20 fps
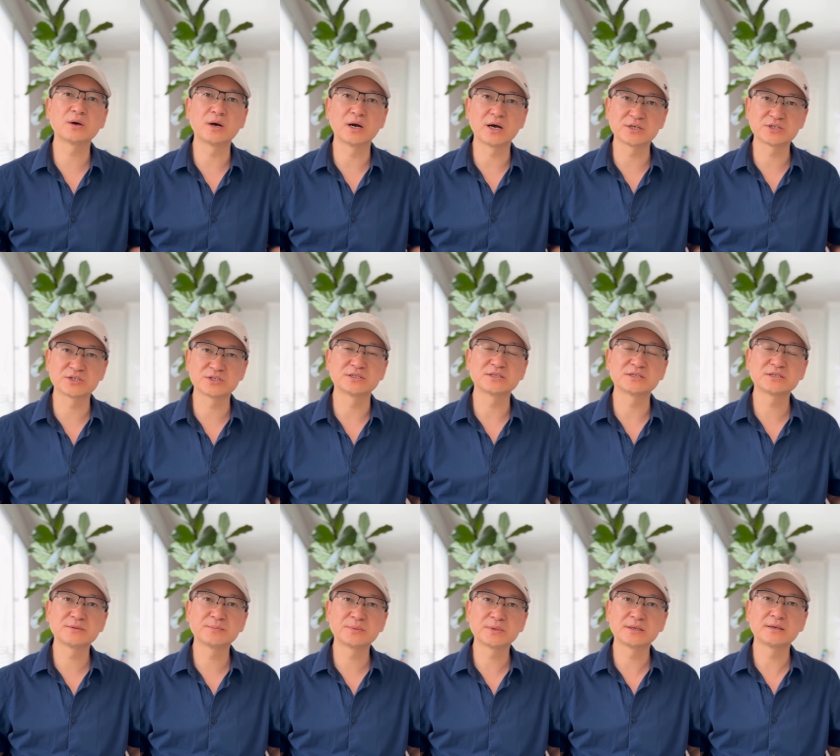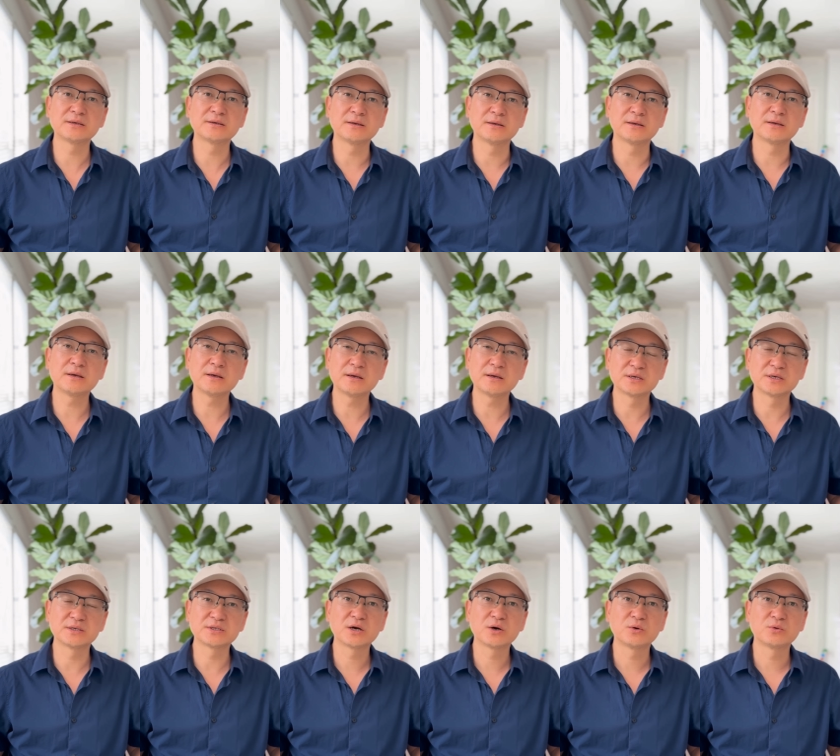二十四倍，
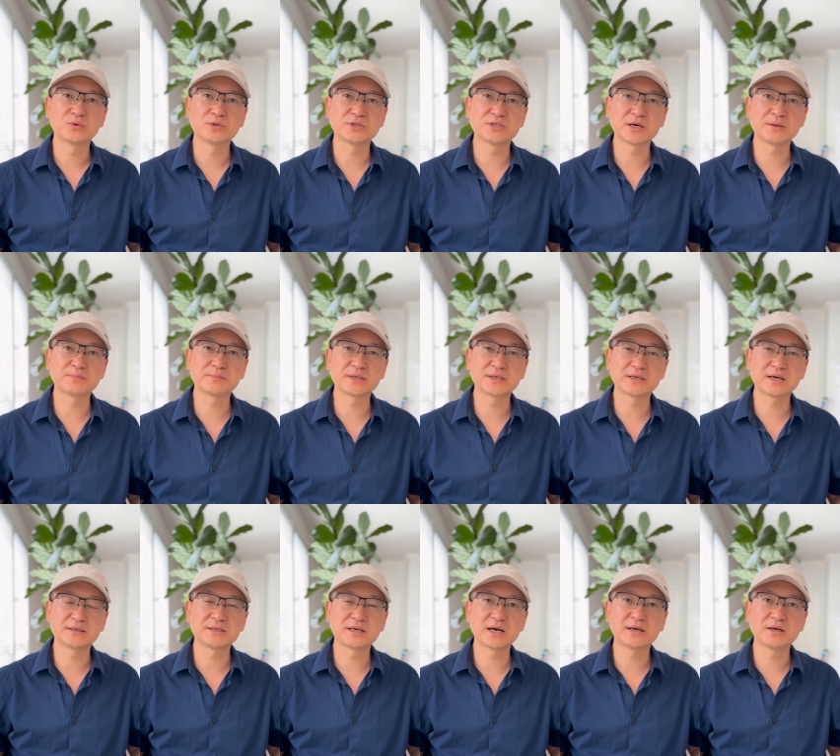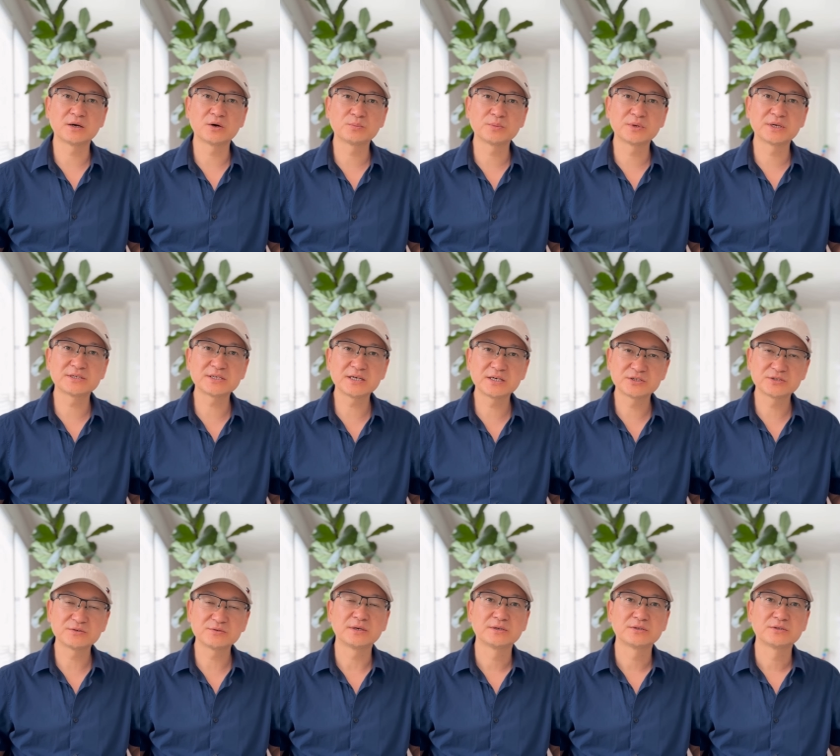跟腰果相比呢，它的欧米伽三
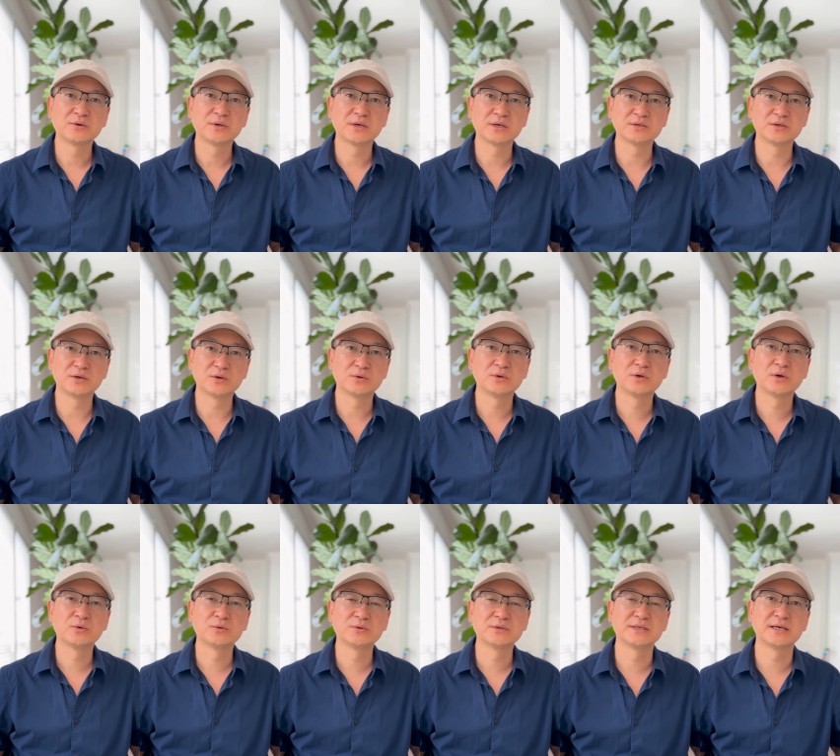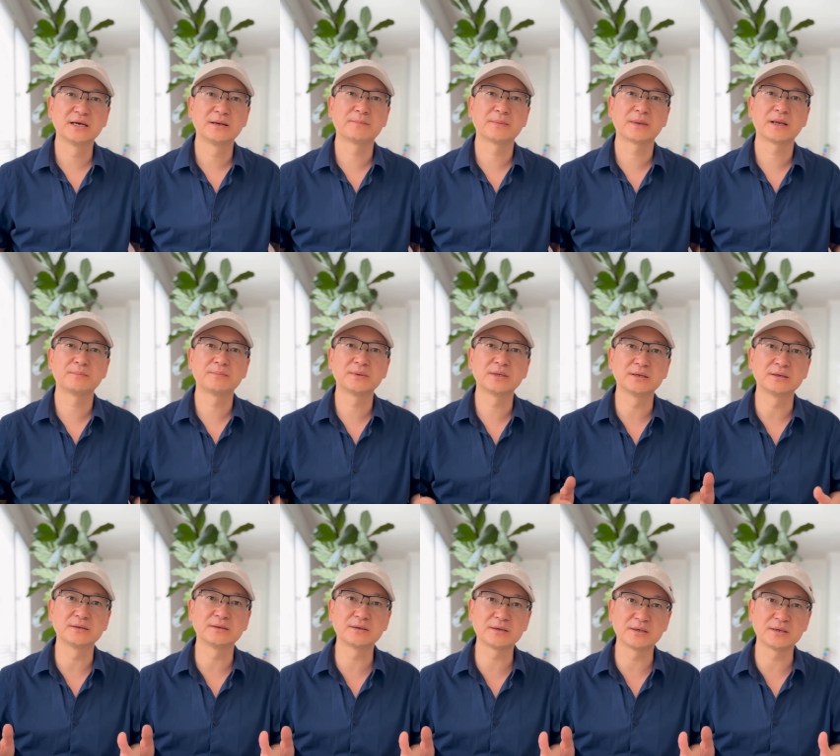脂肪酸要高三百
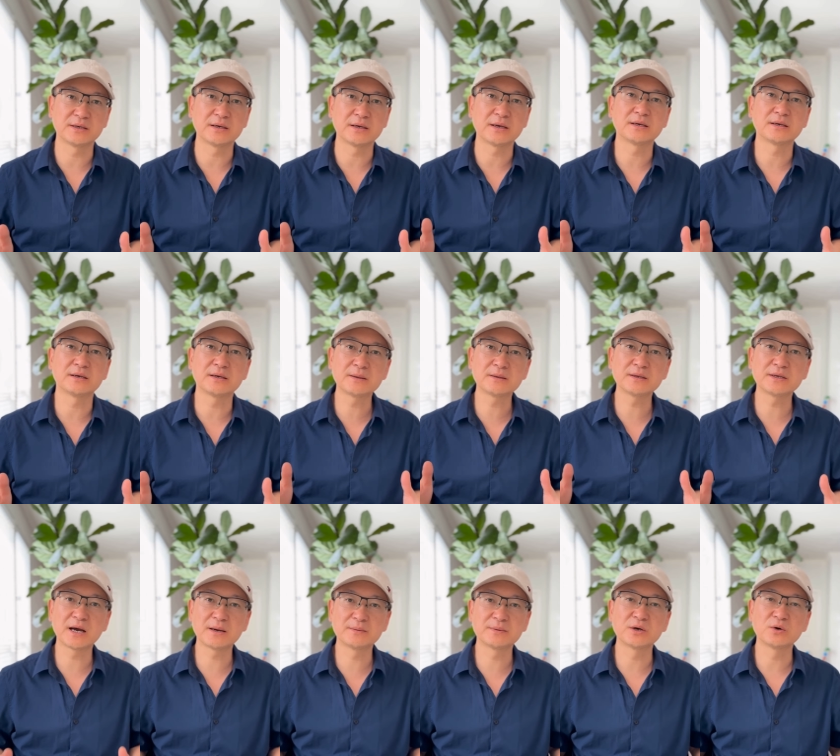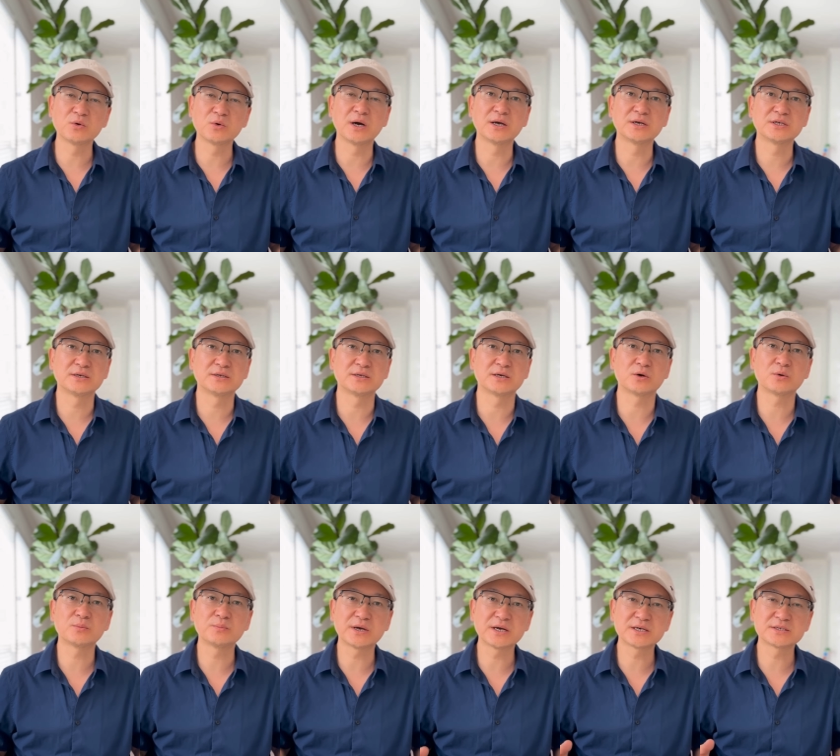倍。那么它比花生的
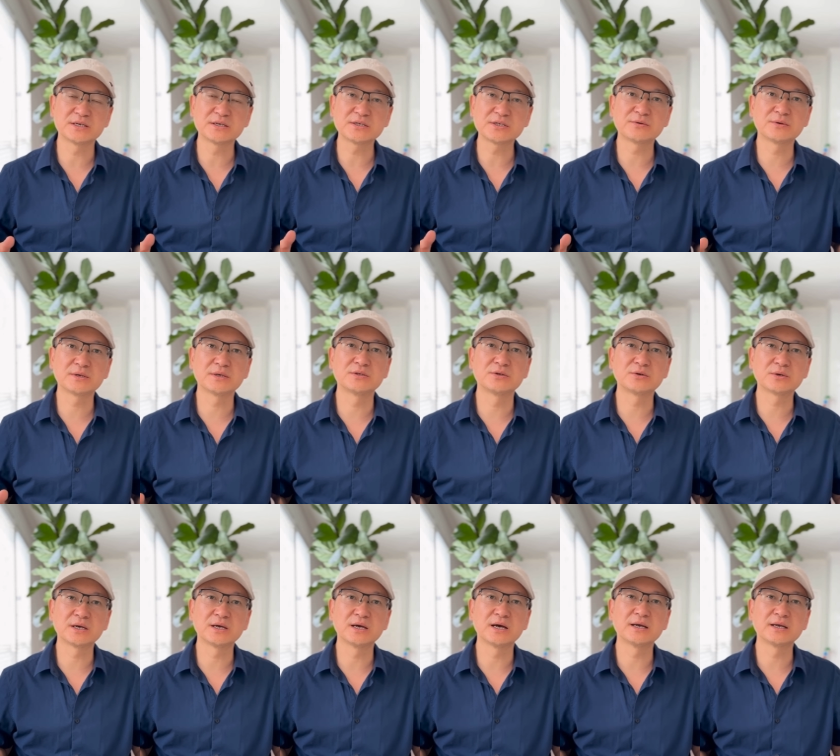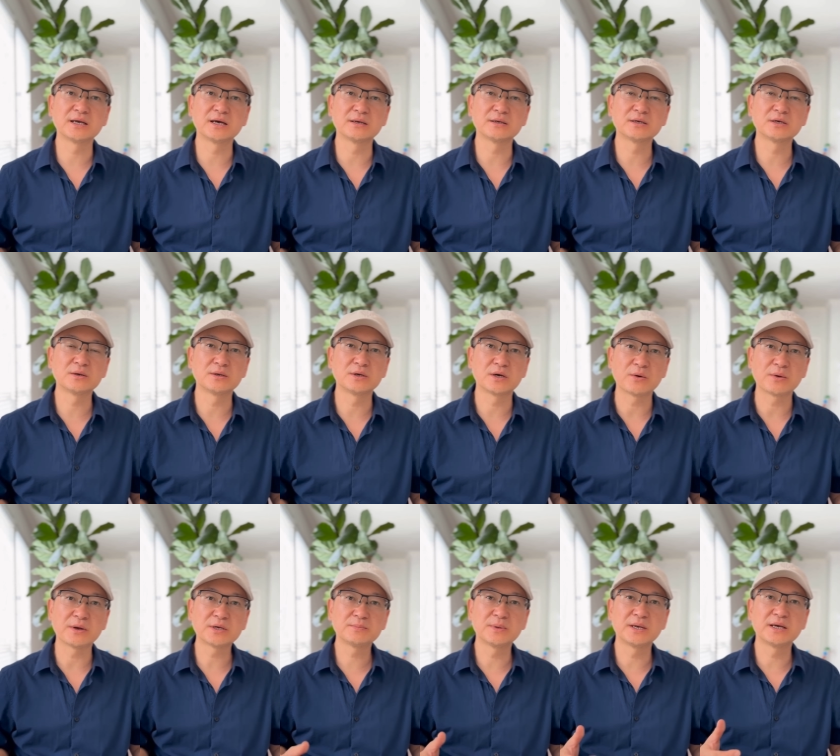欧米伽三脂肪酸含量要高
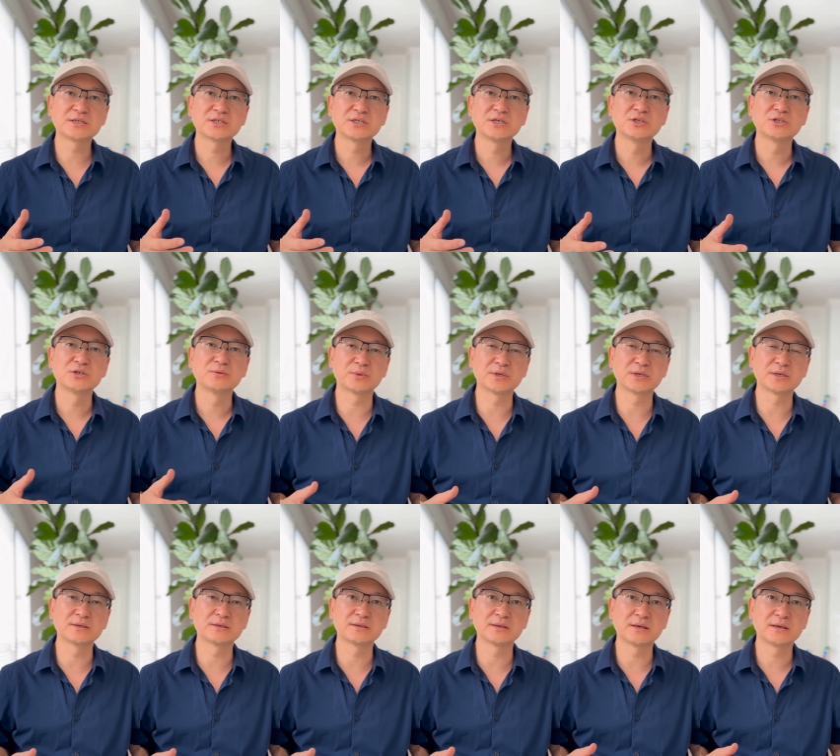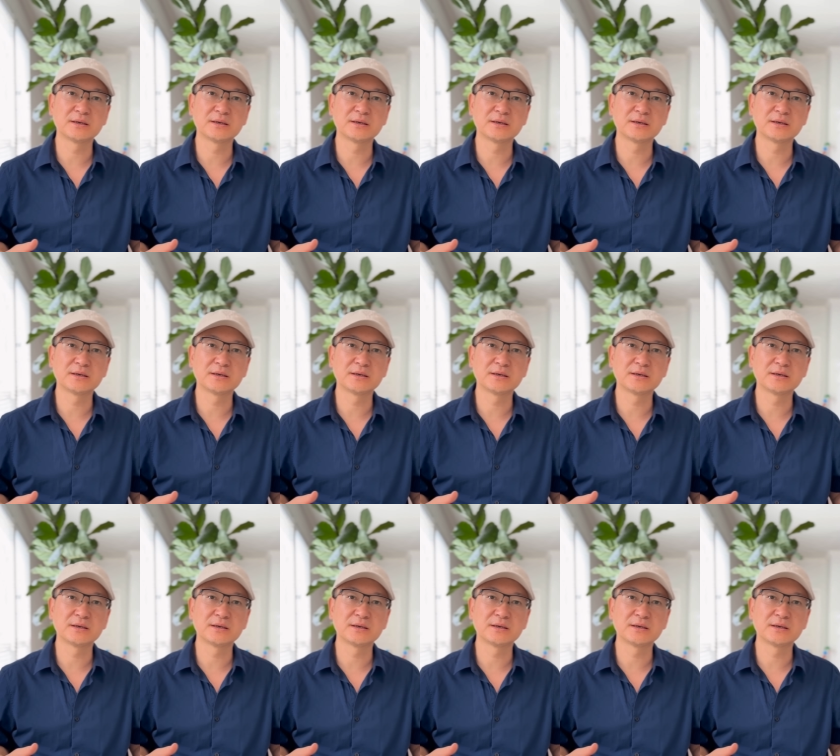一百七十倍，